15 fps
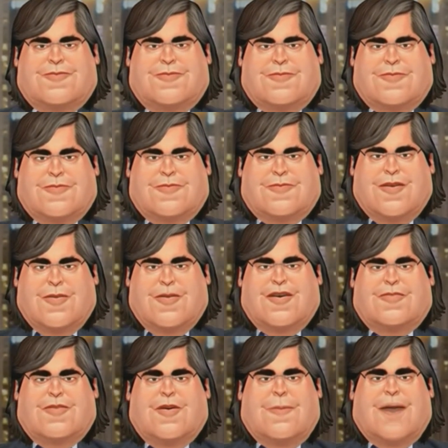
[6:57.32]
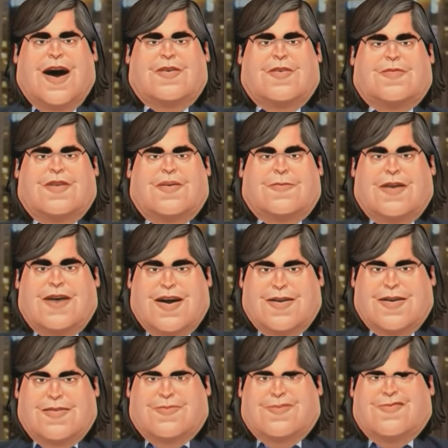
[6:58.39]
Muy bien. Un abrazo a Mario
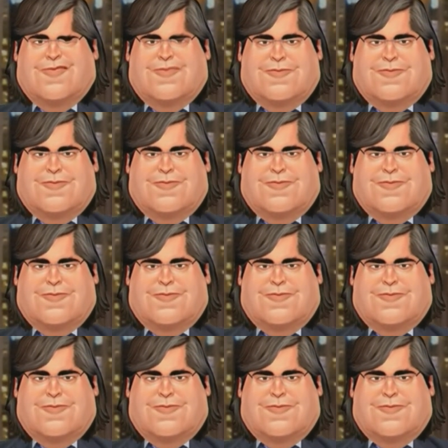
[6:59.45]
también, ¿eh?